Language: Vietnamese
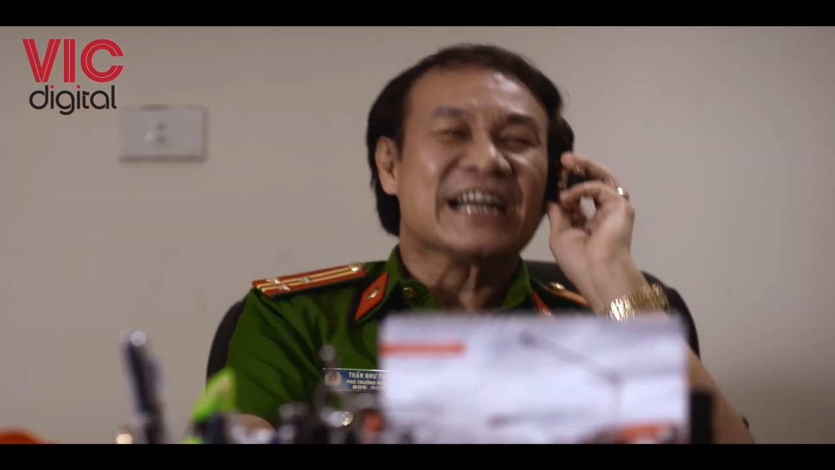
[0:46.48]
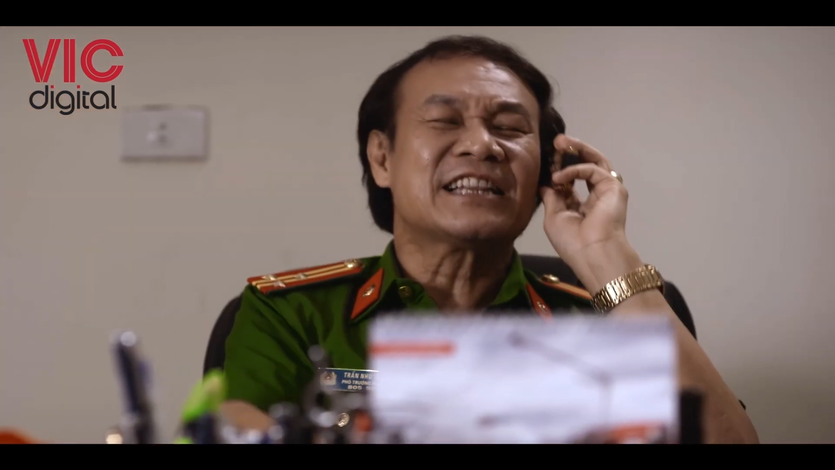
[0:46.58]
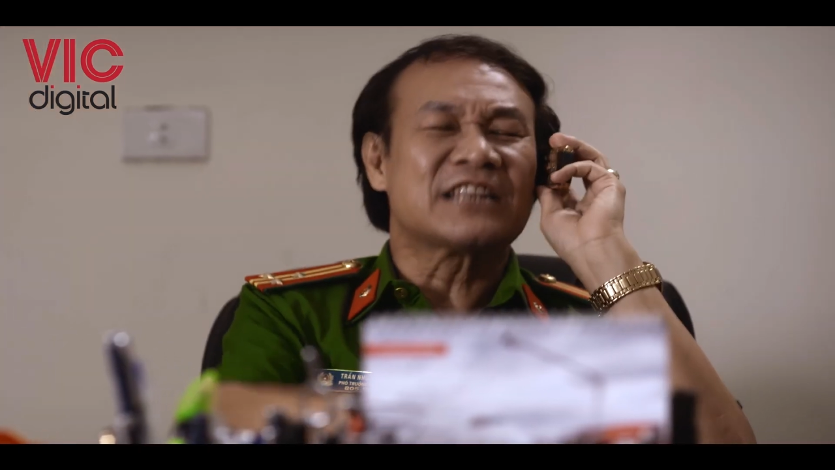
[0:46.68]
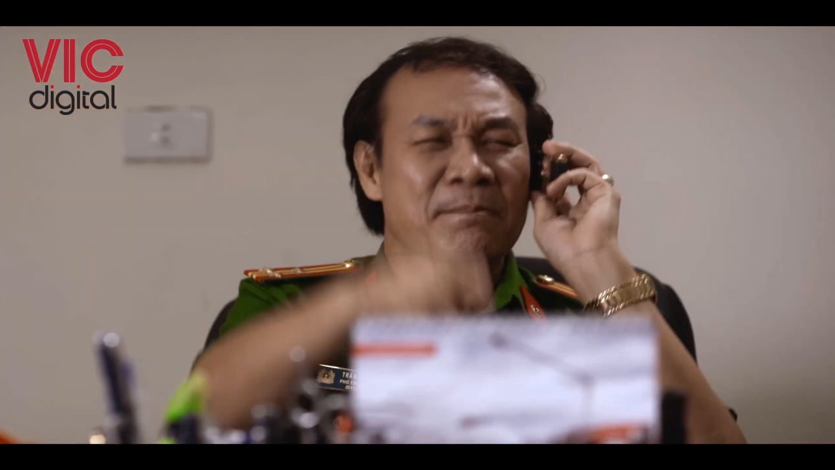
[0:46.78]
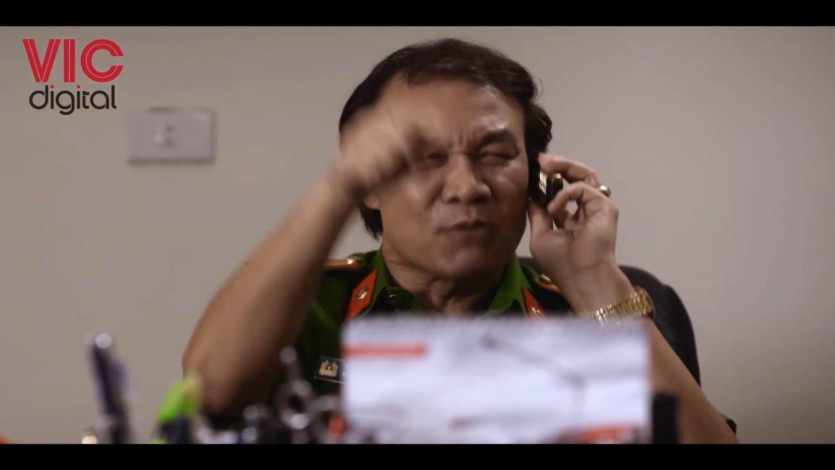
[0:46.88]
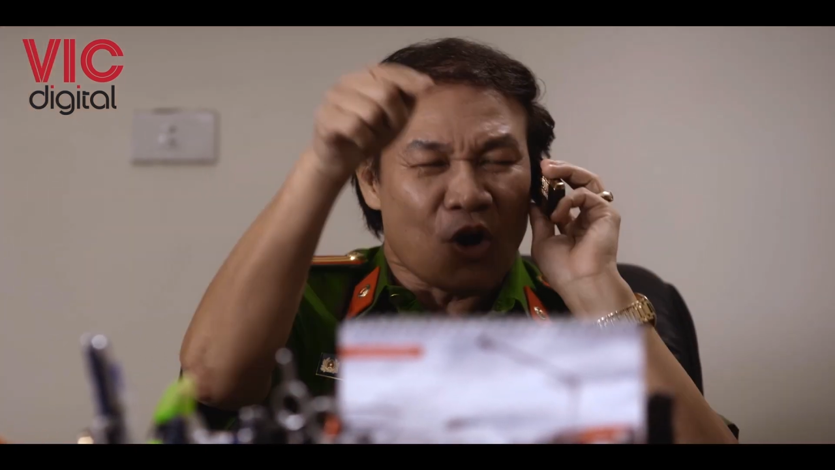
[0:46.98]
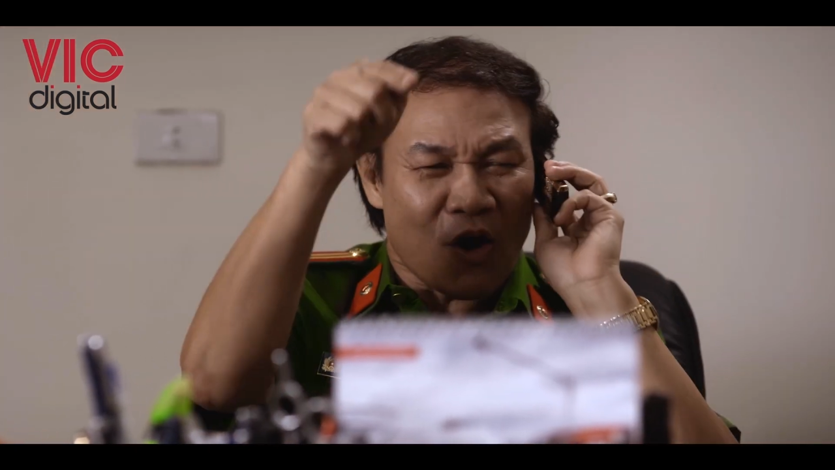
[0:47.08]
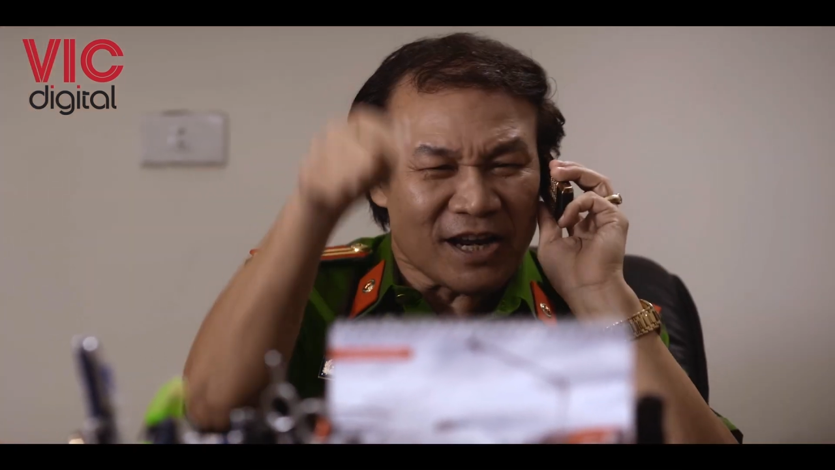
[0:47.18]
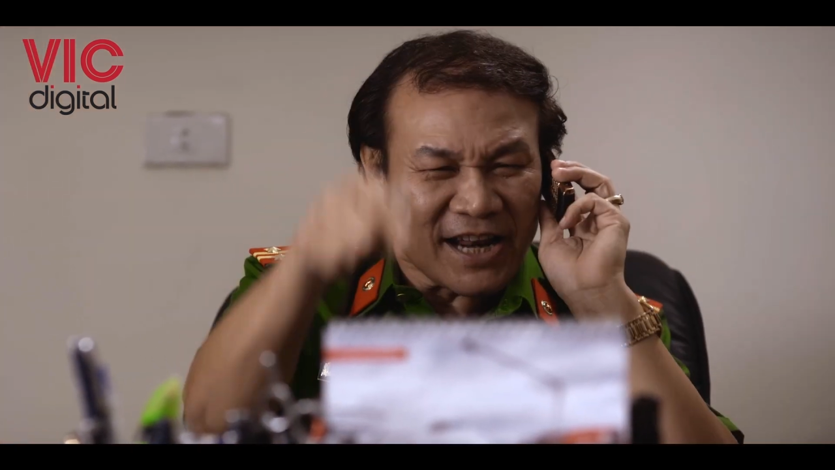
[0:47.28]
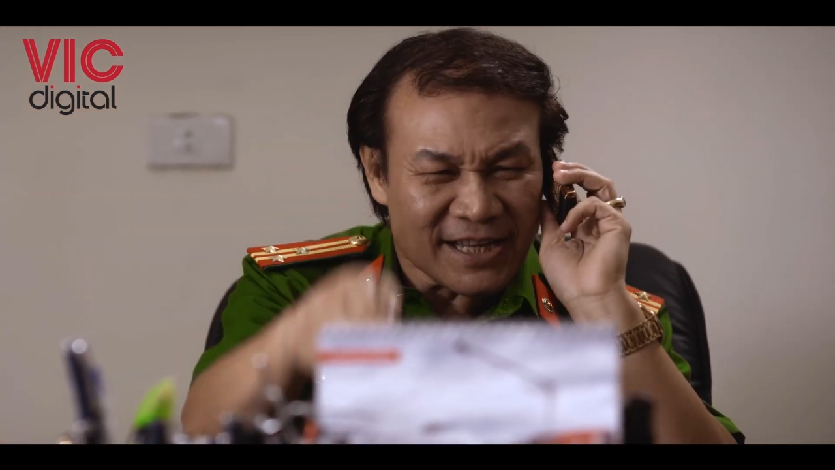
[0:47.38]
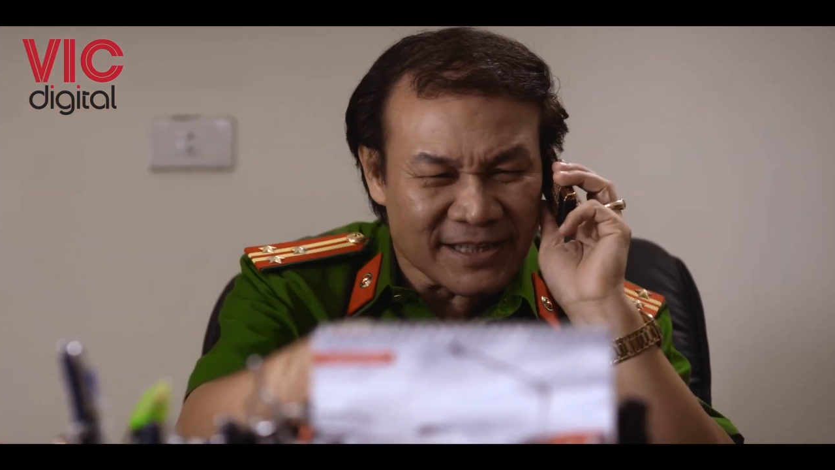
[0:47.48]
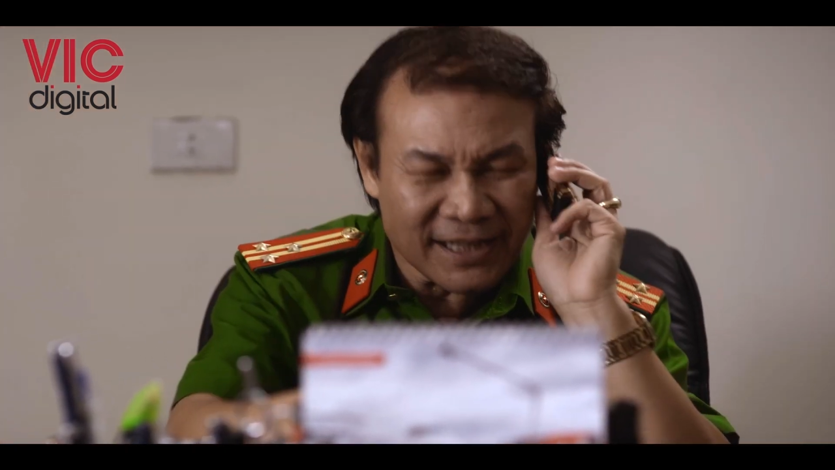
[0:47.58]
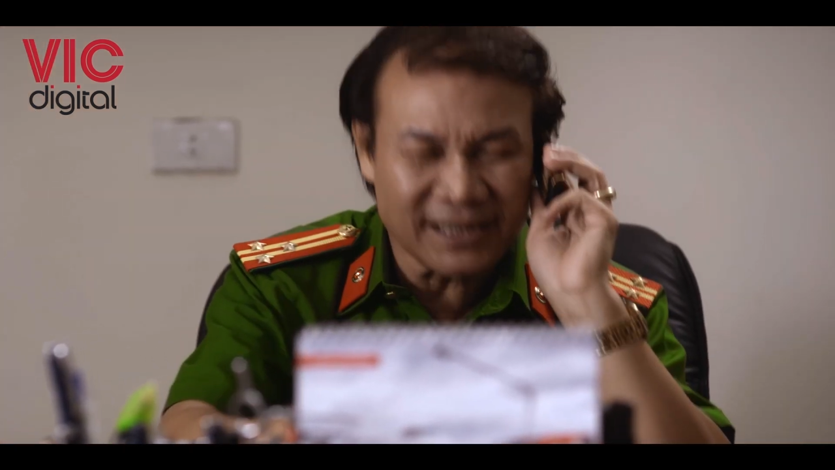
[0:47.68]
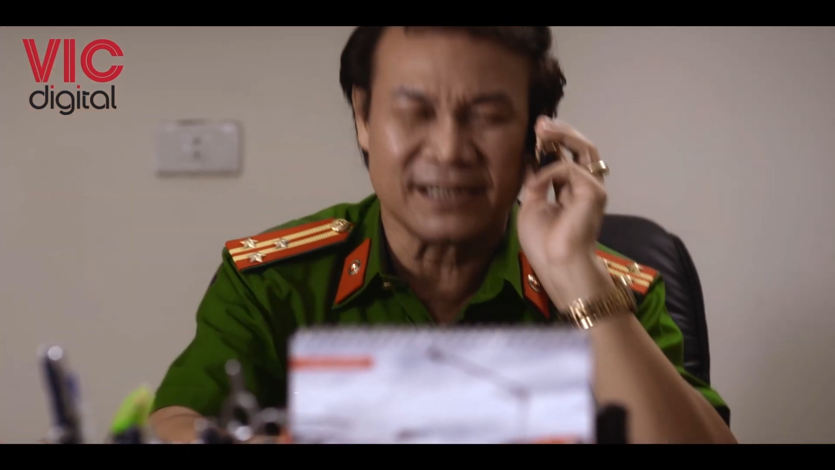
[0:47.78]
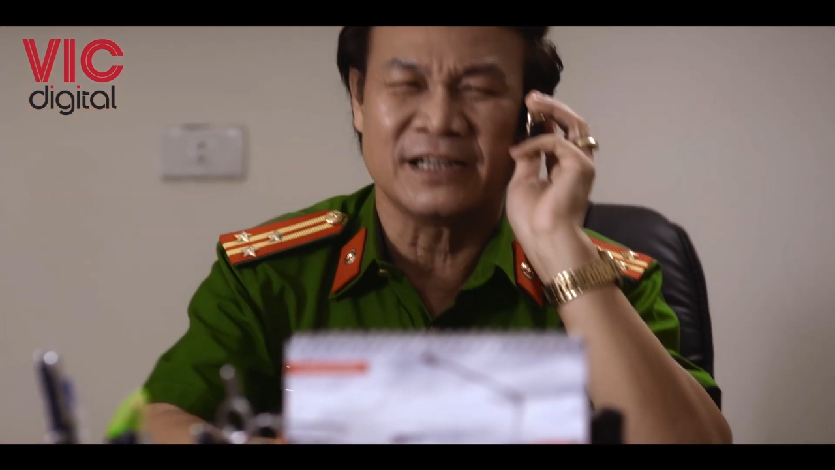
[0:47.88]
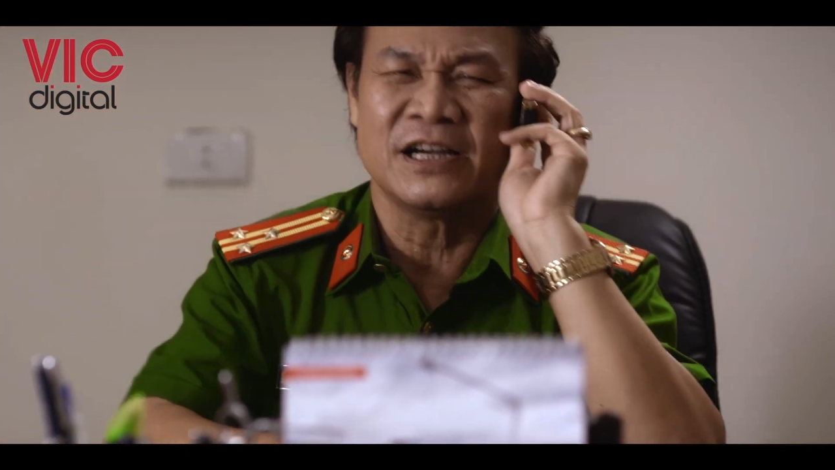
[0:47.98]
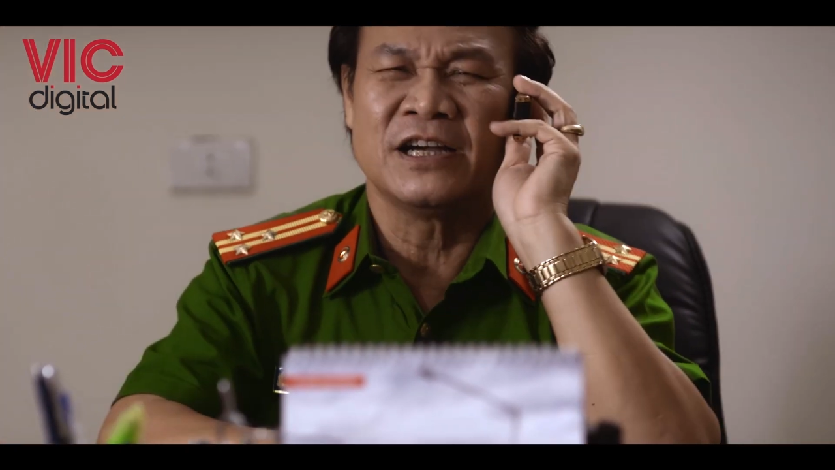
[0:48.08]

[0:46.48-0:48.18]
cái tầm của on linh ấy